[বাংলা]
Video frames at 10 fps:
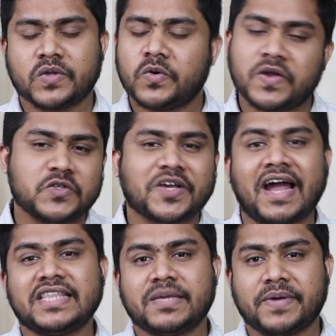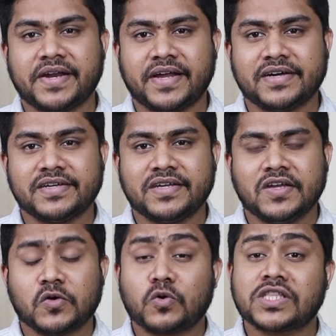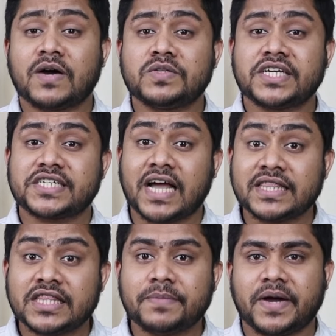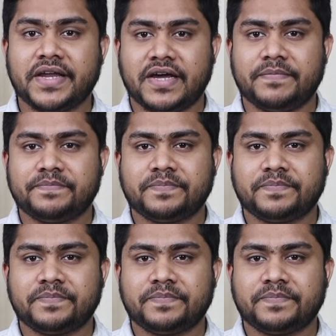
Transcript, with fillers: কোনো কিছু খাইতে পারে না কোথাও যে শান্তি পায় না